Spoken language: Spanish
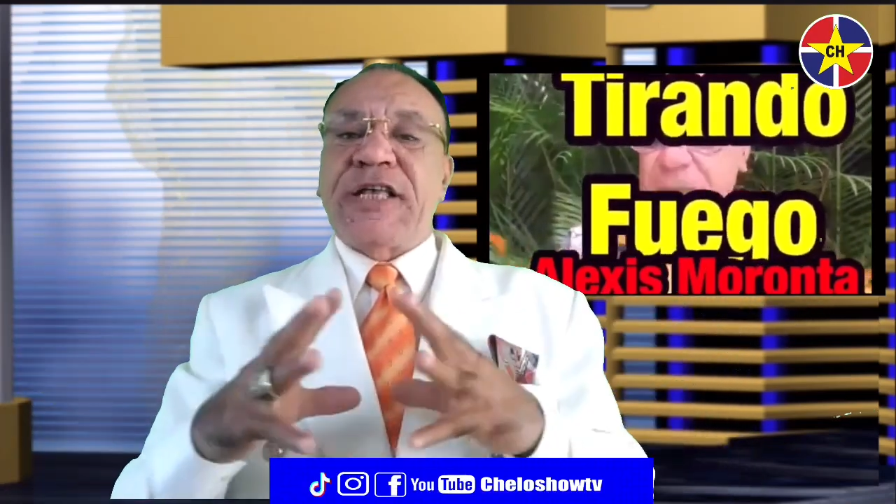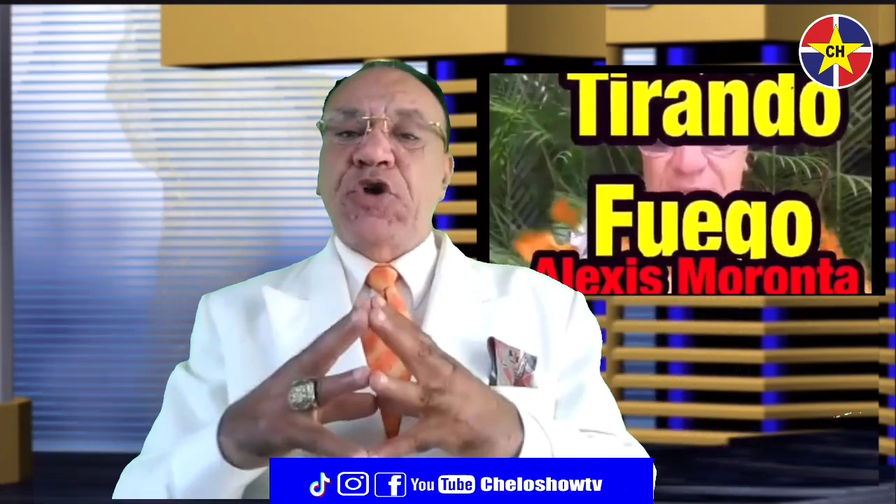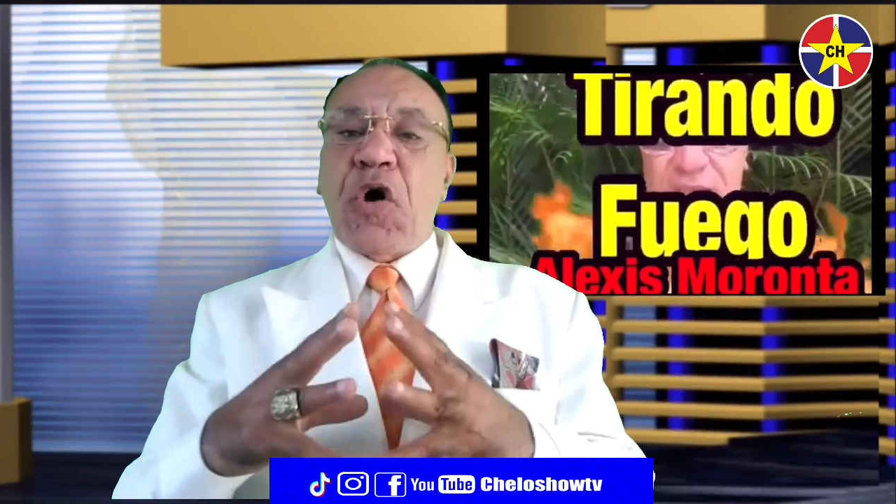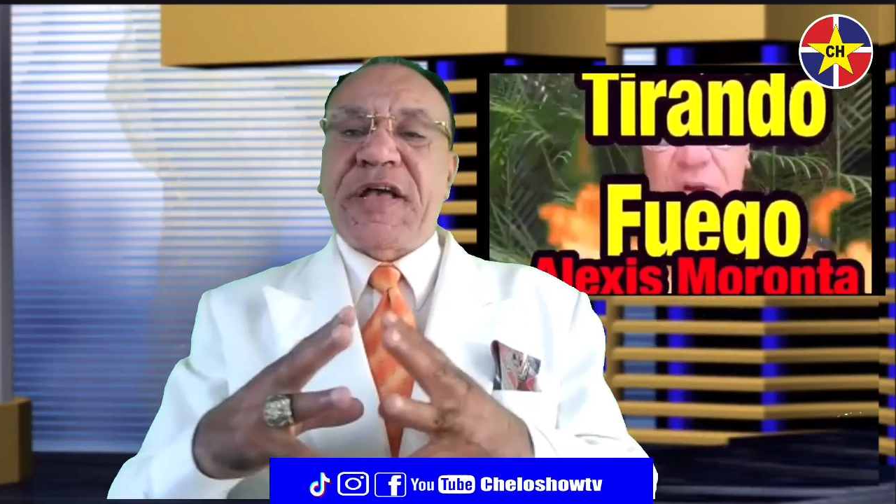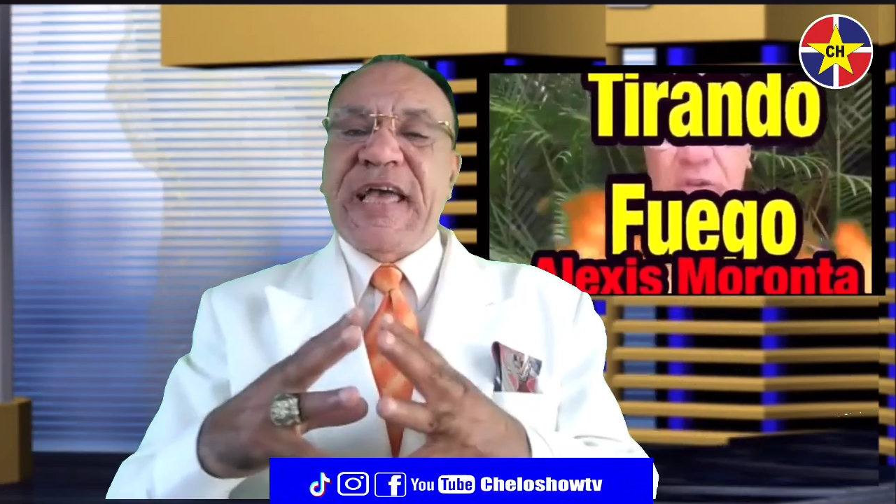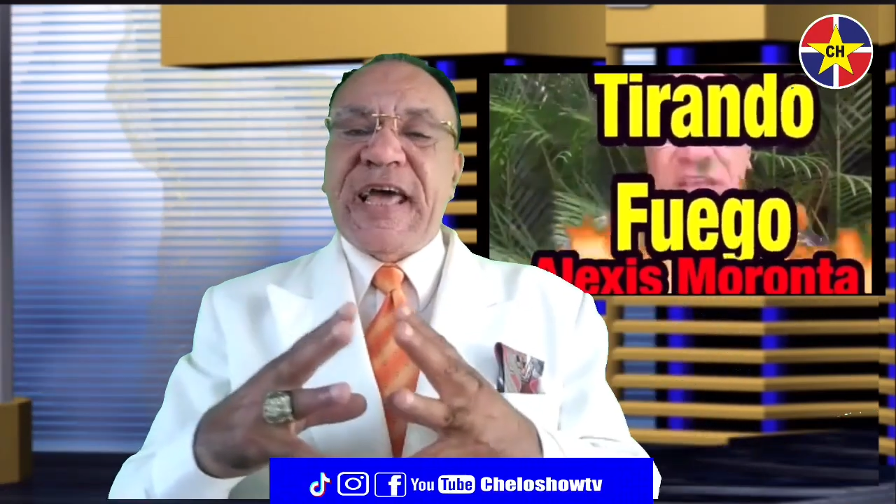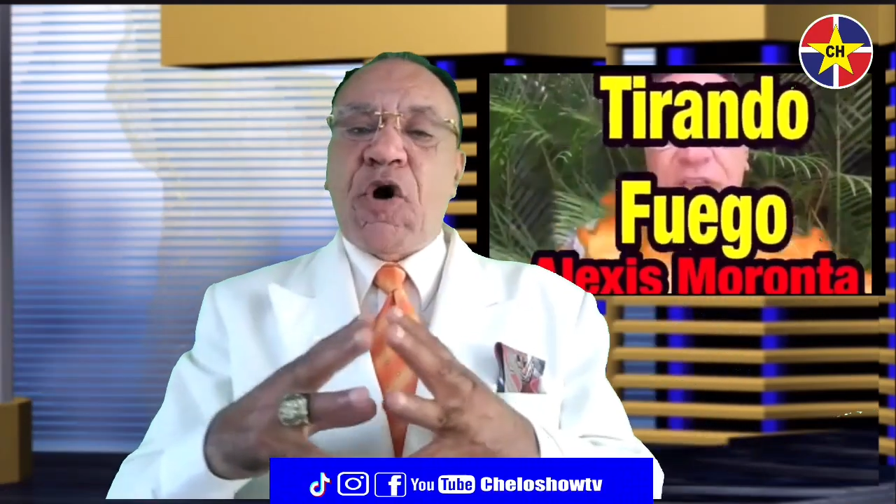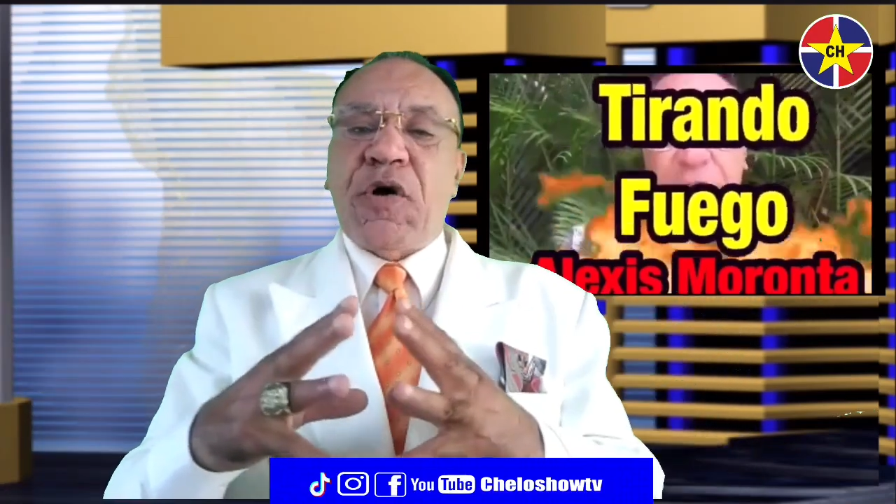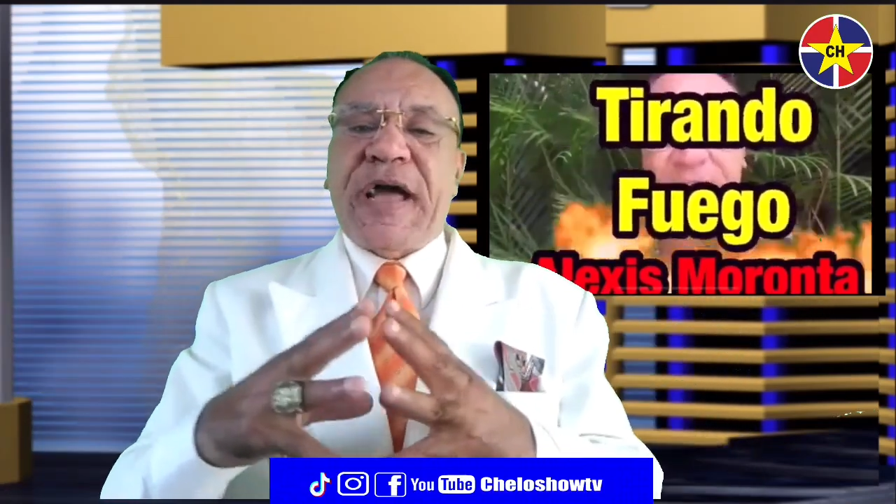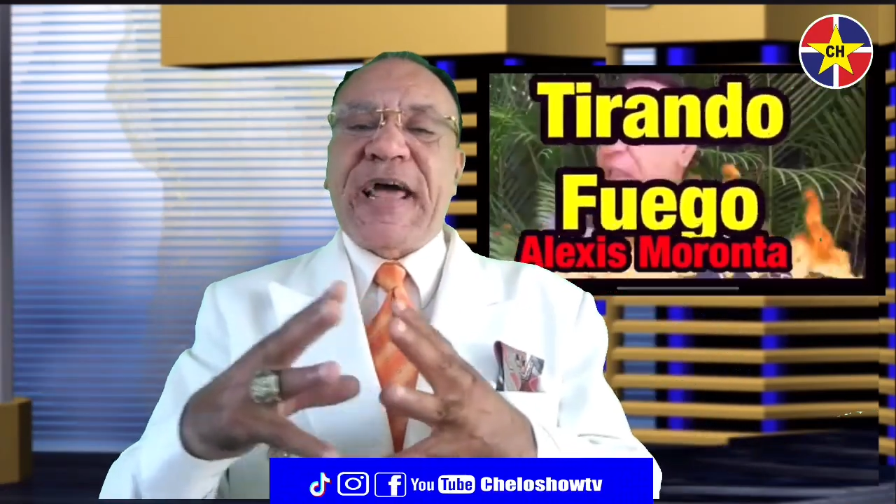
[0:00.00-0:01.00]
yo
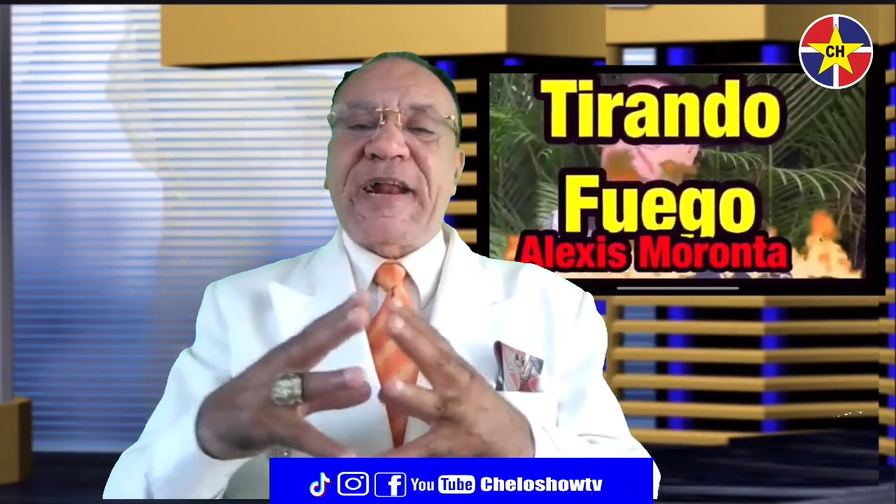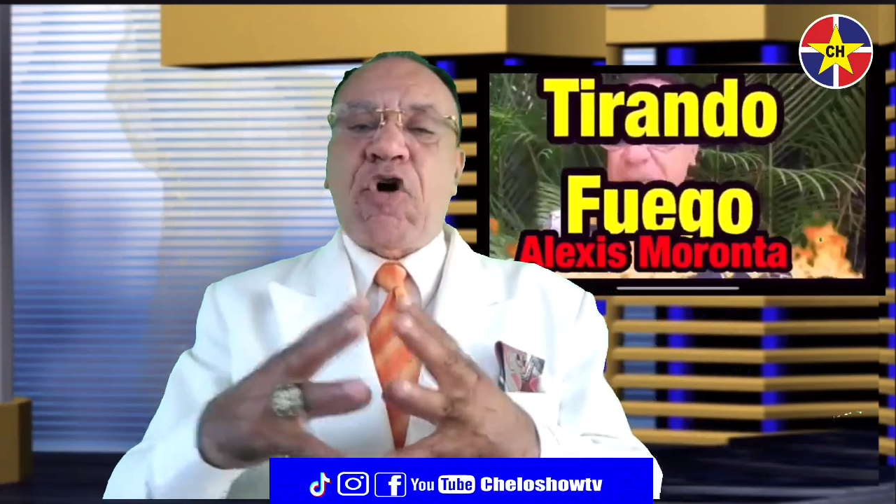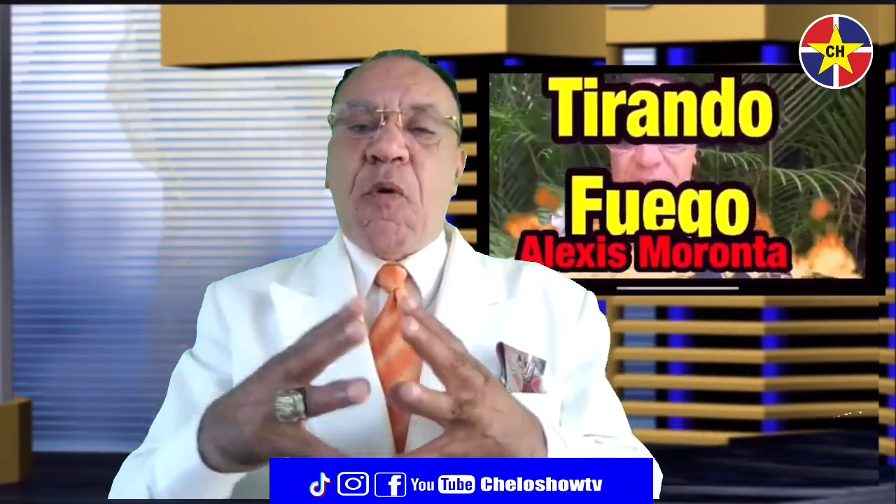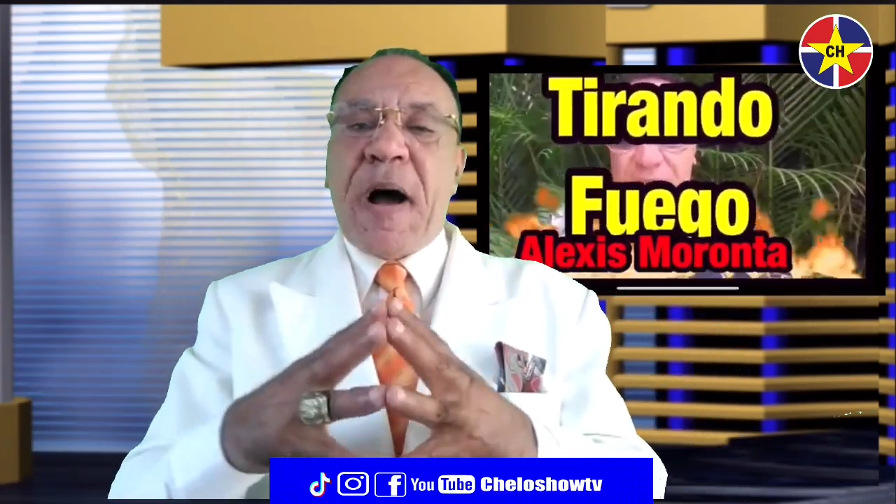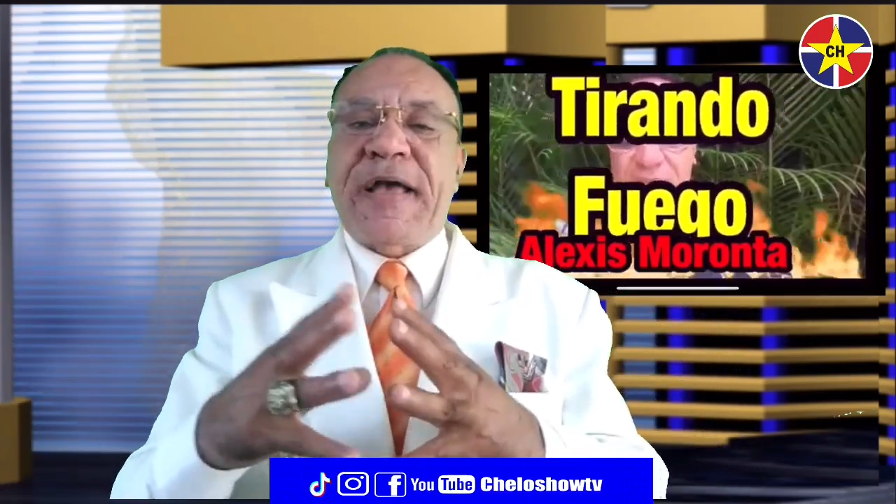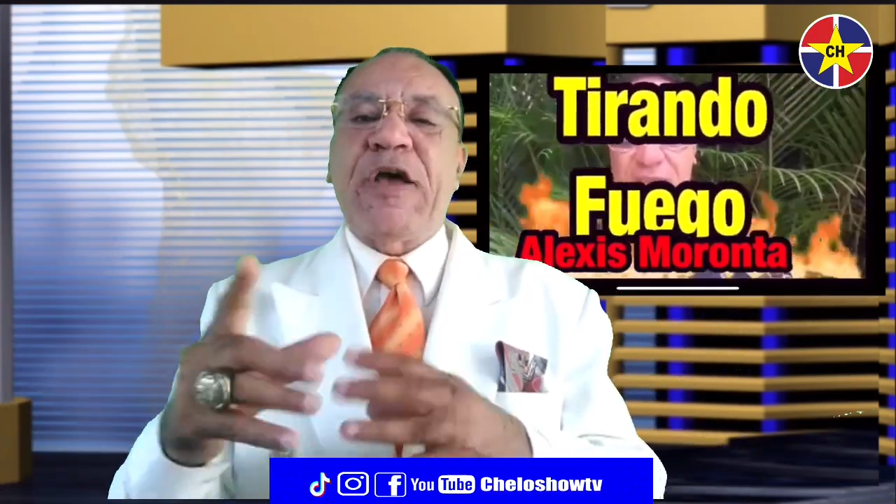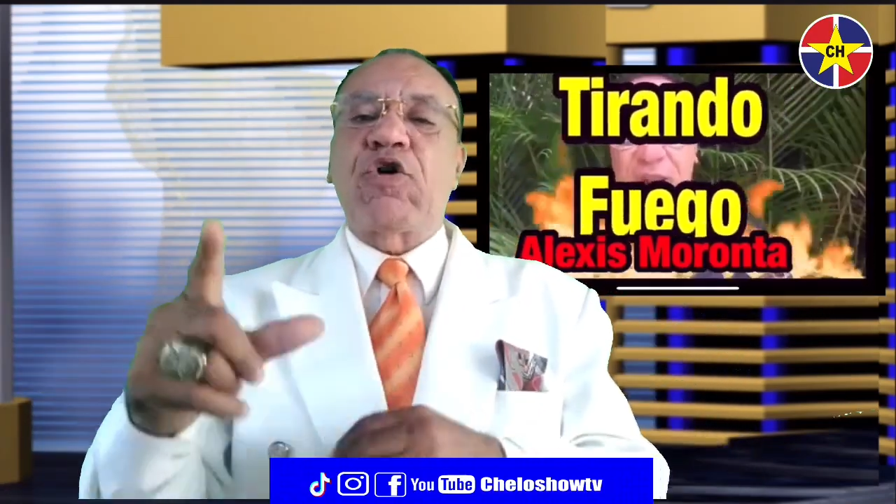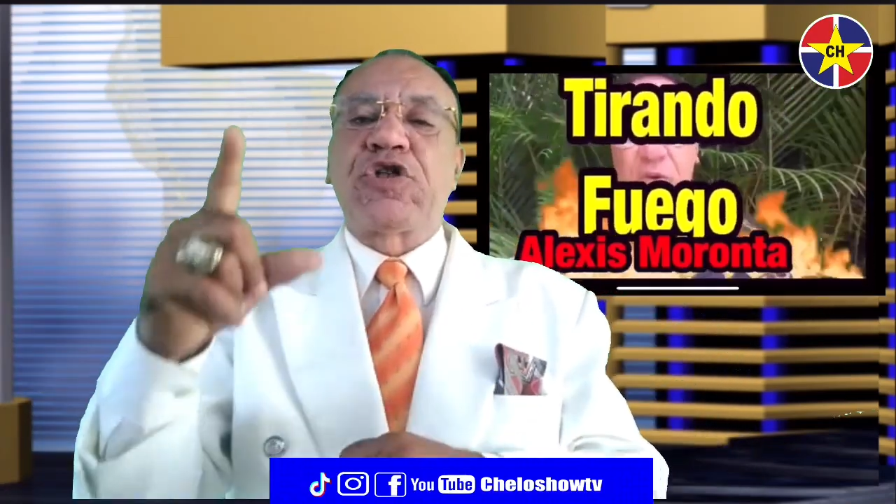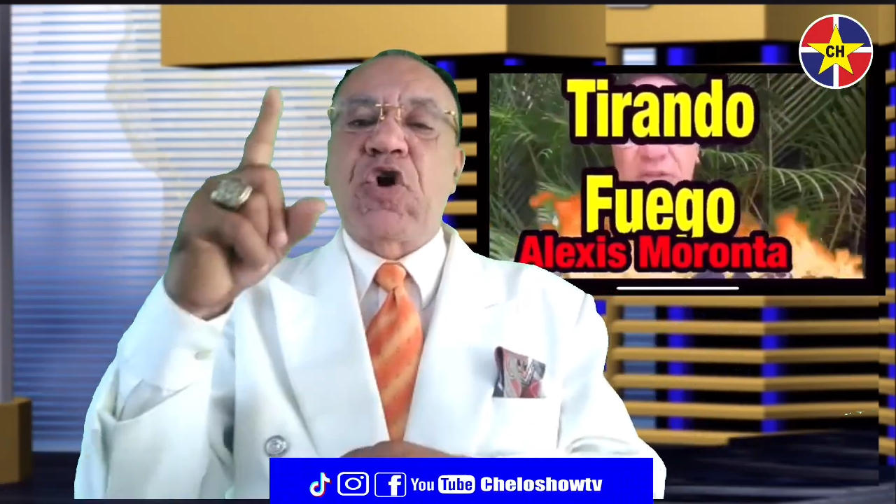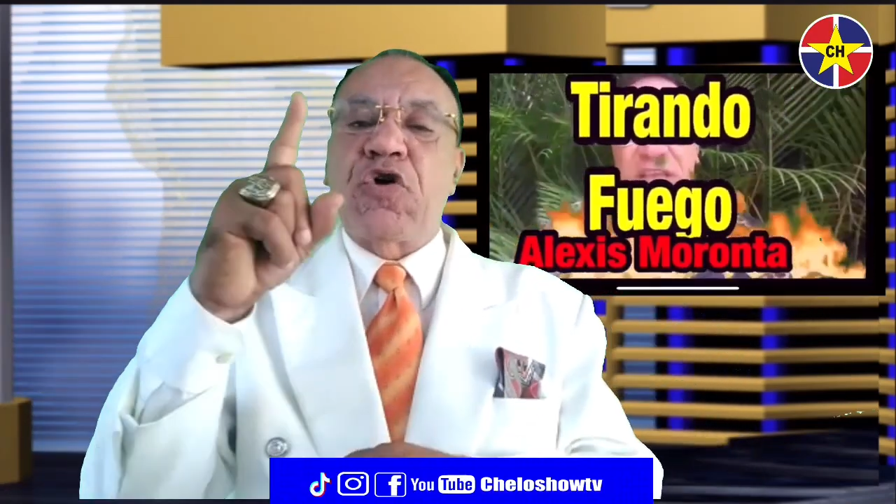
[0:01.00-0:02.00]
quiero que él coma aquí
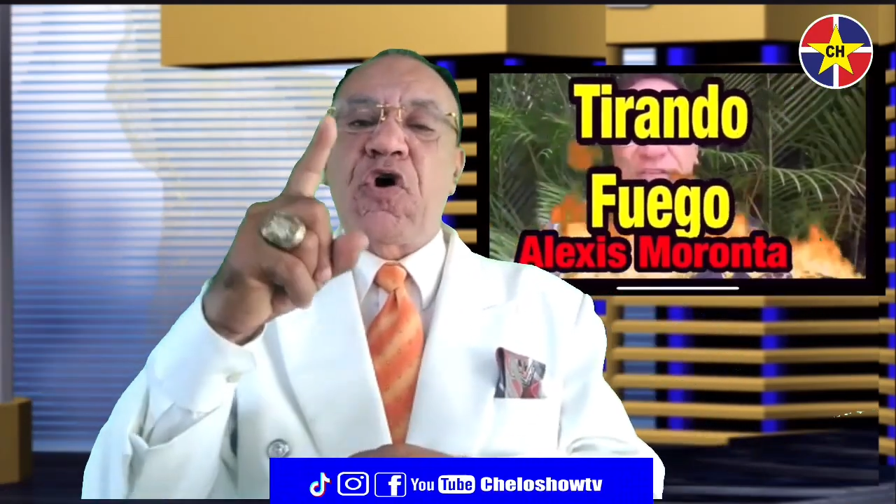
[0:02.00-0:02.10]
o si no,